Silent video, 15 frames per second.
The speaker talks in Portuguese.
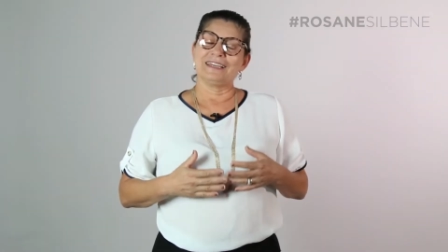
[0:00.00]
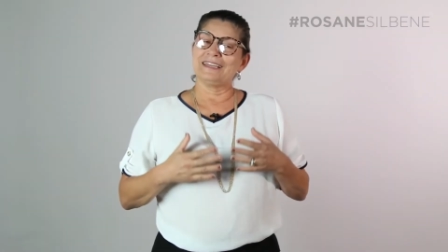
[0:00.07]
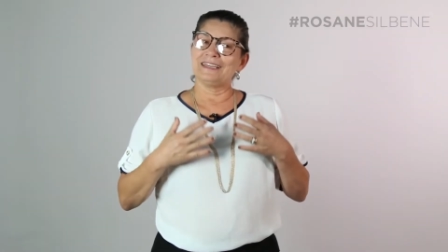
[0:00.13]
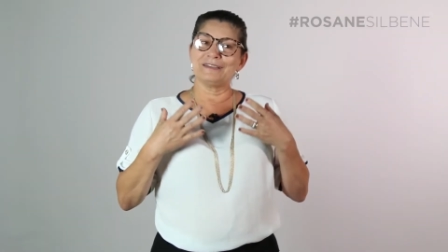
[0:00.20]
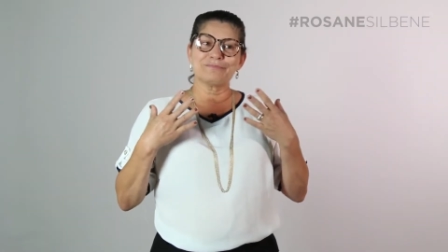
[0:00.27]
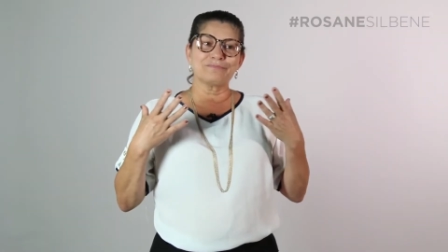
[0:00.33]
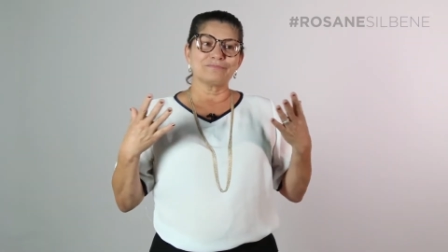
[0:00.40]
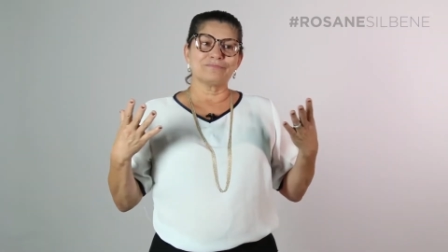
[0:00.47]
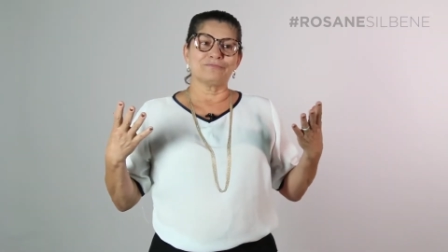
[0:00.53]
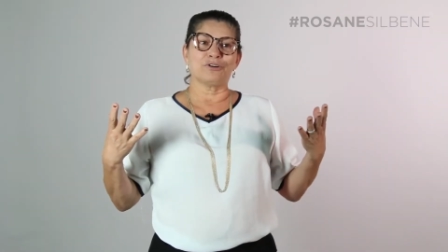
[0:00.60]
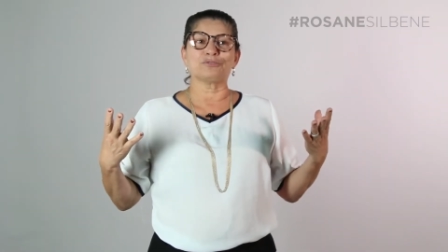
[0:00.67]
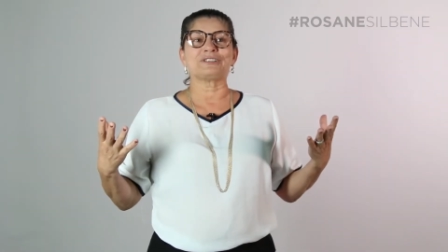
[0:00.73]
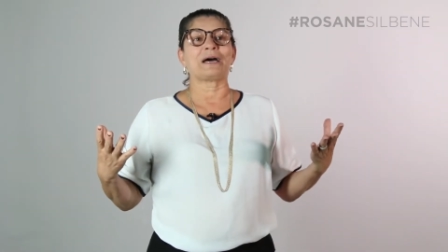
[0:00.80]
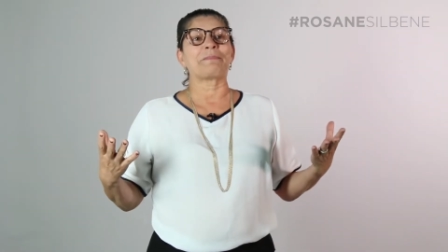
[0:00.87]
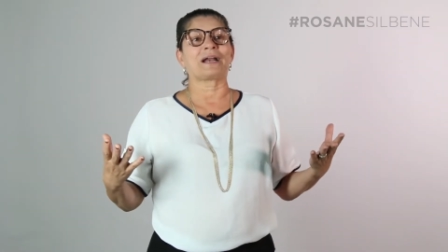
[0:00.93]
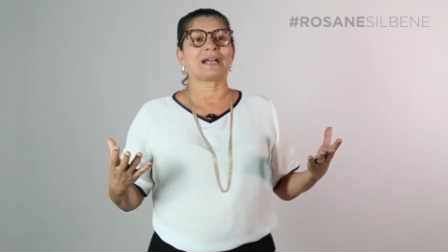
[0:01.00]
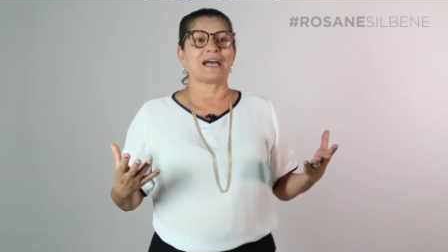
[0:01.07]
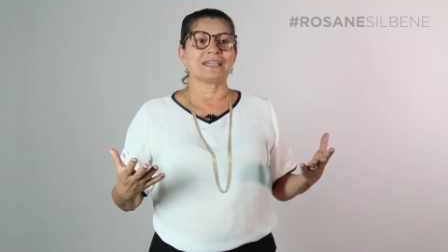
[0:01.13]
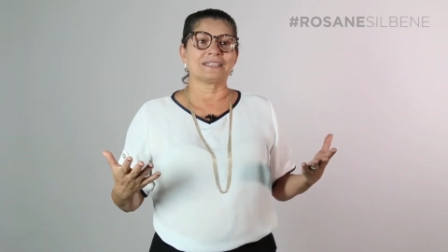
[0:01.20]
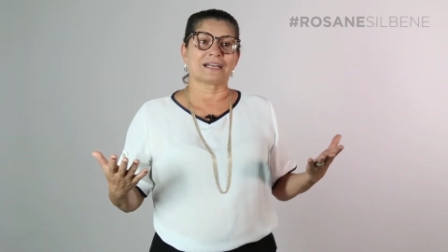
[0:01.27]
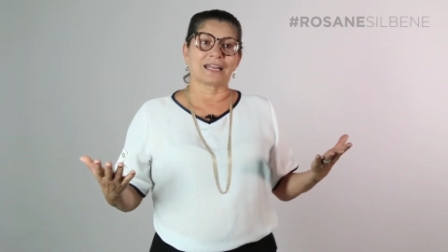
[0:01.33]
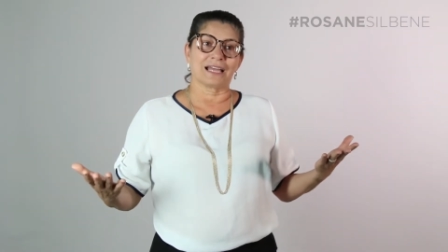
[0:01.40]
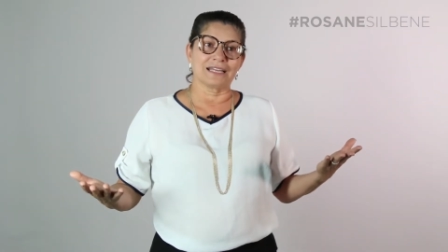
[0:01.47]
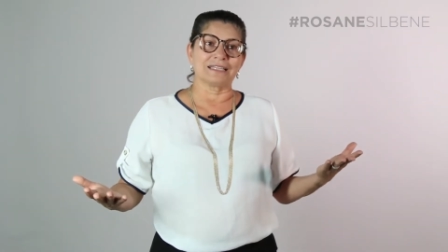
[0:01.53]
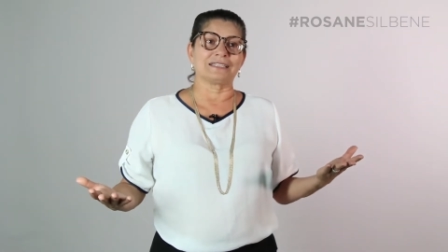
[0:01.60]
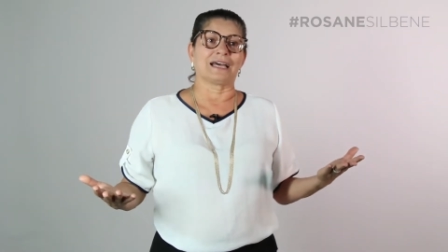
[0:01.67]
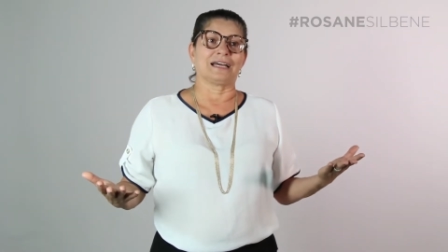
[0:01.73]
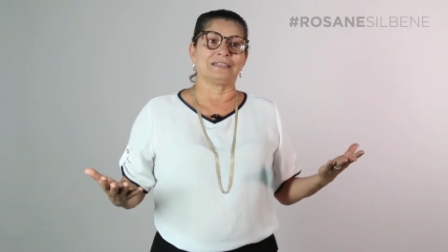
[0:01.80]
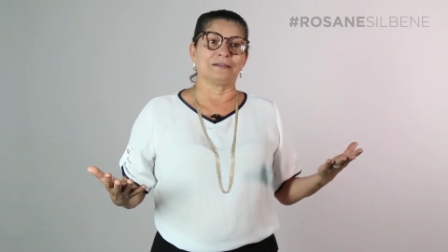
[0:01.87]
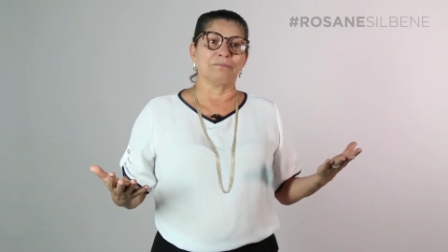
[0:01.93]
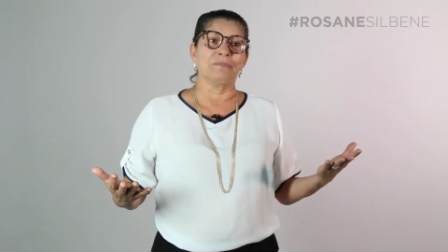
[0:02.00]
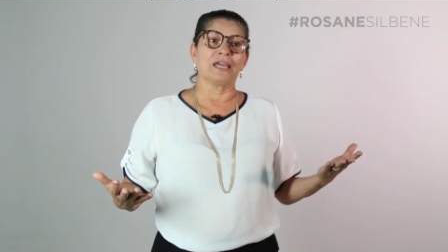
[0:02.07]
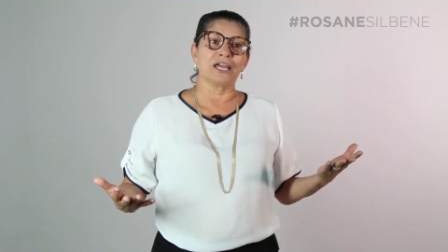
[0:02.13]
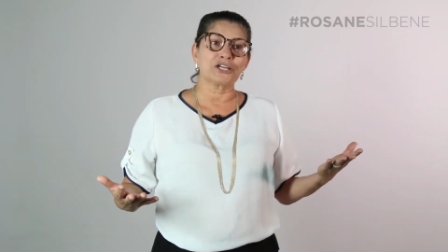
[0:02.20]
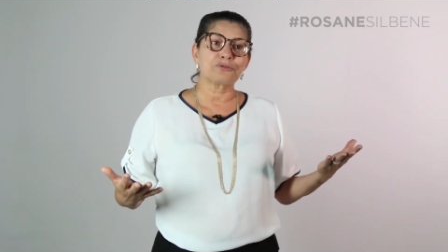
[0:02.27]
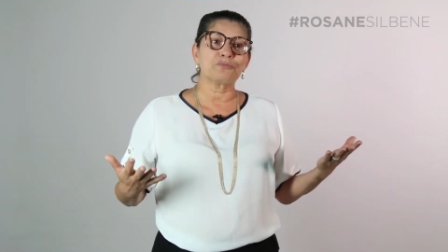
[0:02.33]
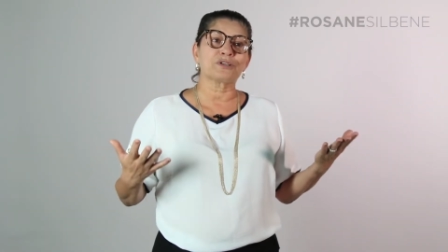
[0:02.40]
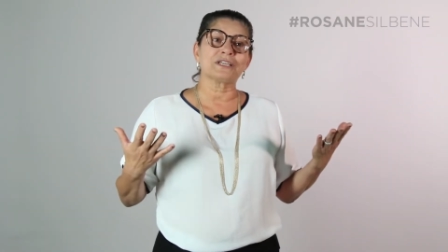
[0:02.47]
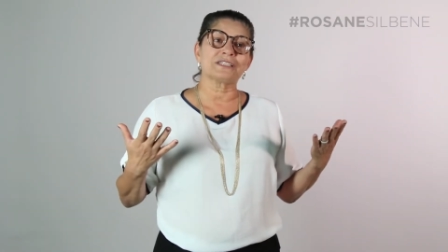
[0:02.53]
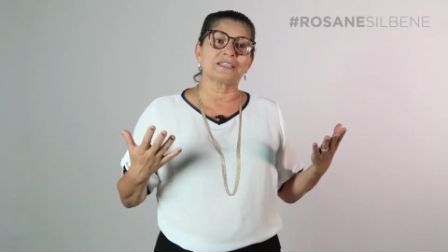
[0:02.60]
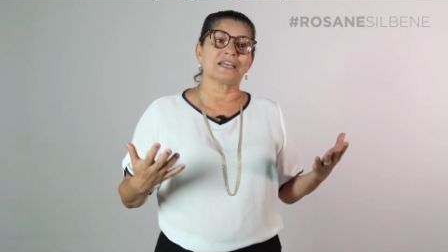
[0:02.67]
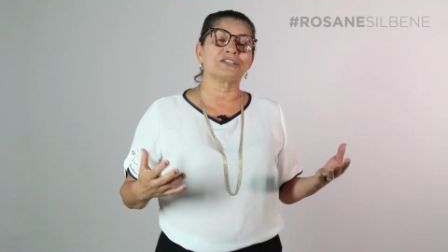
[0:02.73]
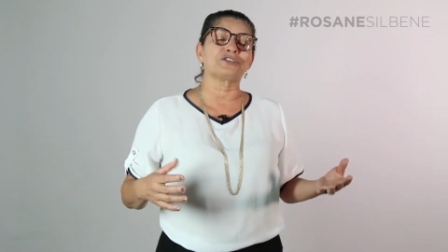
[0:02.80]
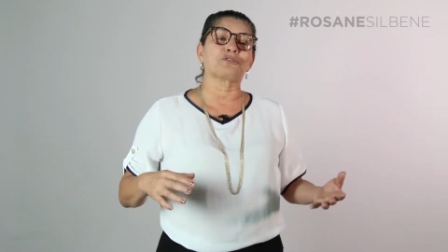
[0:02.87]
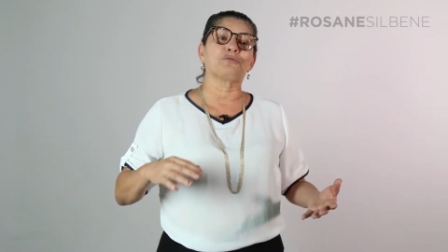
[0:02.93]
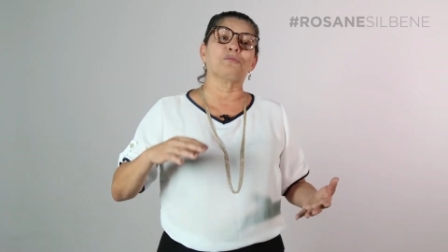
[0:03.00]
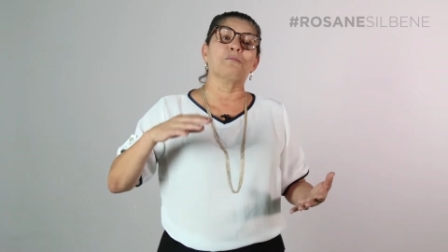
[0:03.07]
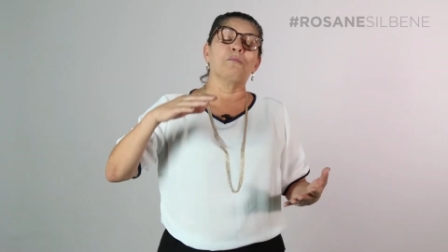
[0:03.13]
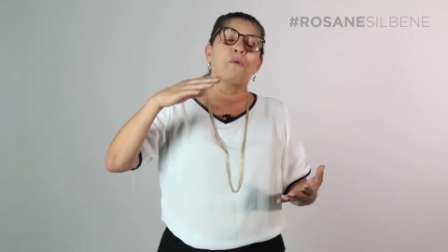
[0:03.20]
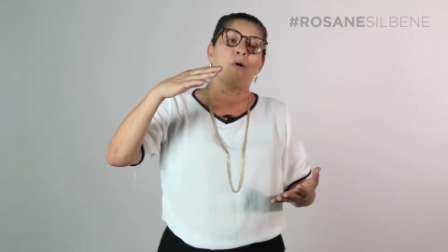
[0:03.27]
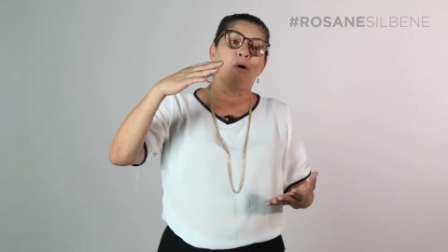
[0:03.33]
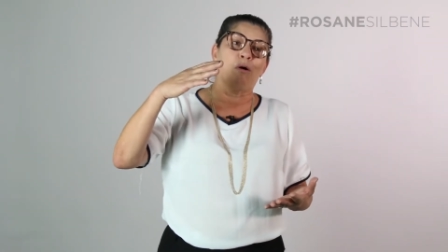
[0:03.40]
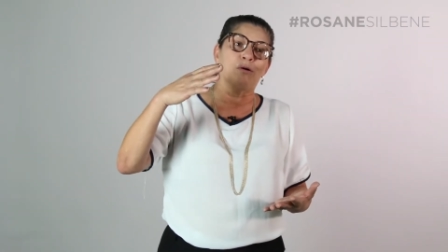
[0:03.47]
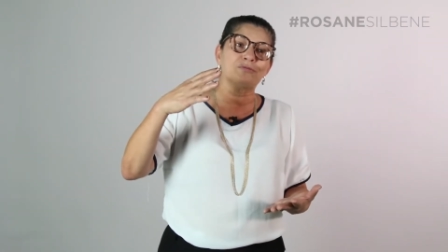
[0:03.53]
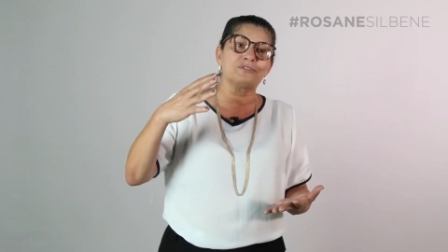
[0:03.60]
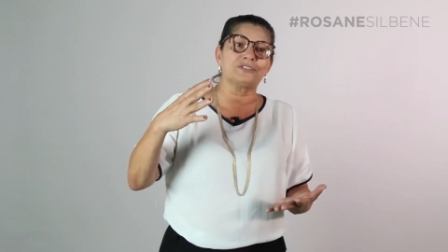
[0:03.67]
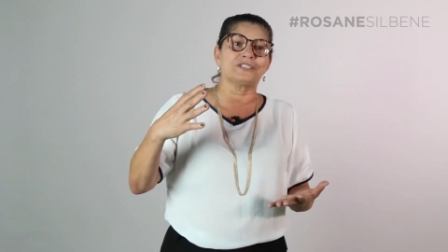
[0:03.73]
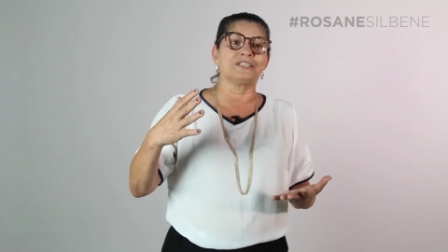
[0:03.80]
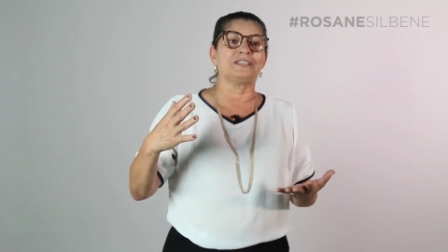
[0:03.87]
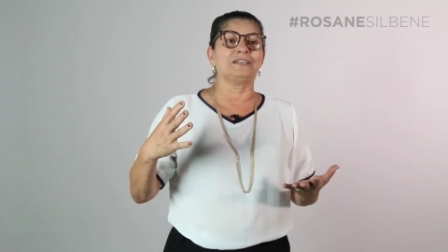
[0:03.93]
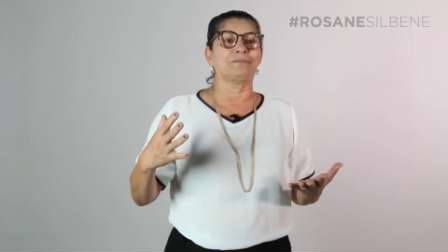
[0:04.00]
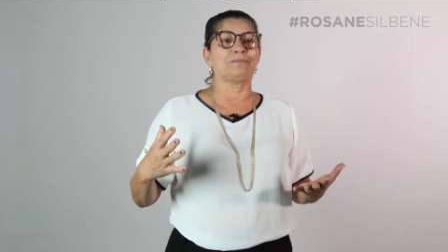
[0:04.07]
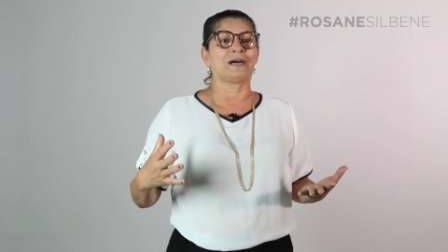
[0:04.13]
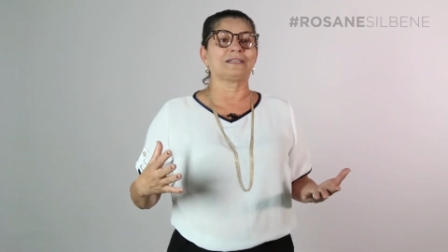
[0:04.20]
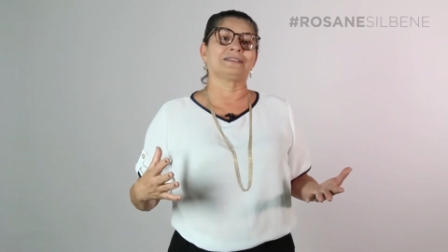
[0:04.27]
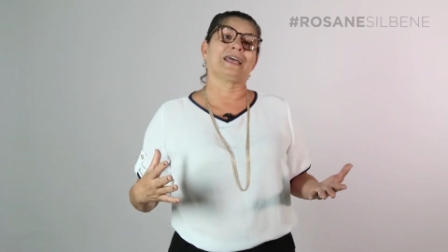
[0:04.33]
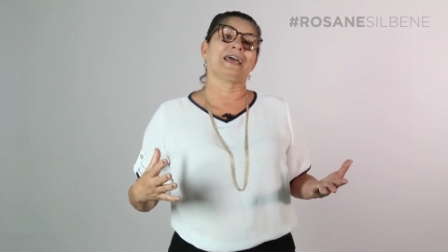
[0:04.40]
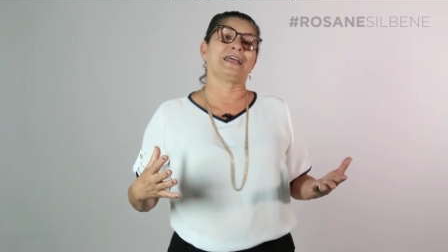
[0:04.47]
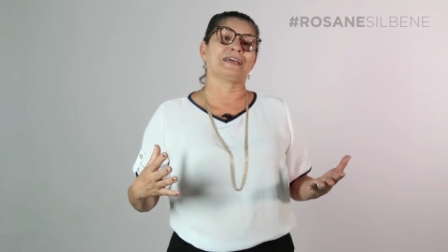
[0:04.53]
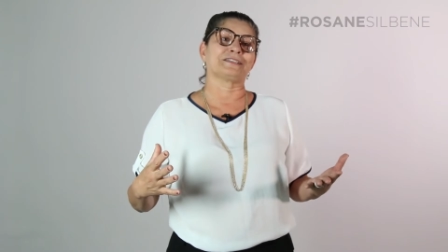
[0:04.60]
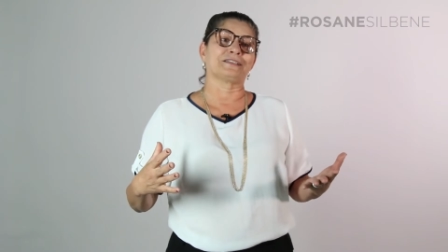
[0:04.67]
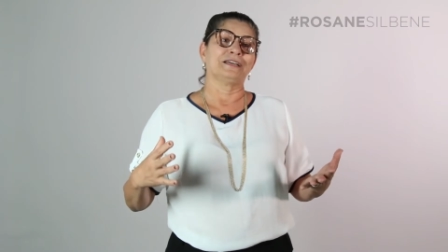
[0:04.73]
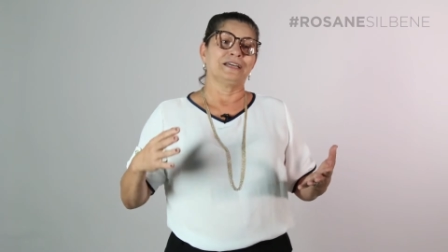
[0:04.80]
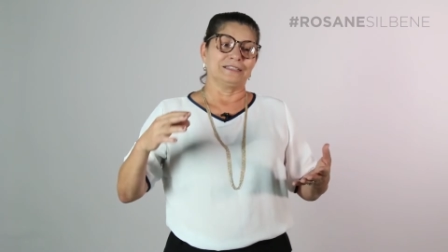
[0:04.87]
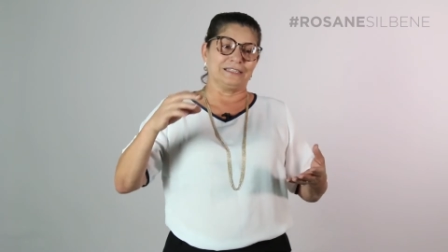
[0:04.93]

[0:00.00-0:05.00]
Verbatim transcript: e voltar para casa realizada, mesmo que seja com um monte de matérias,